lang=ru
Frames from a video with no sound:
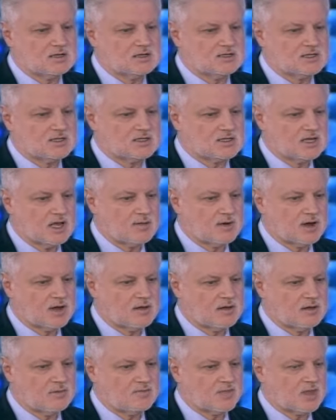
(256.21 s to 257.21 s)

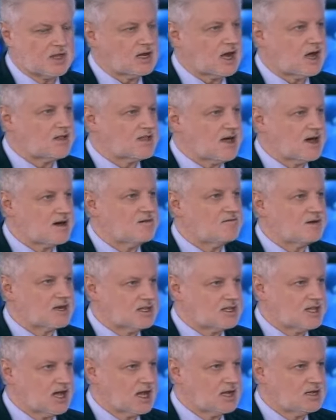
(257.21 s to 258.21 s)
система, она
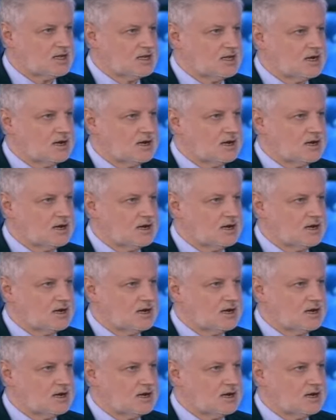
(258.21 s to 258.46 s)
вредна.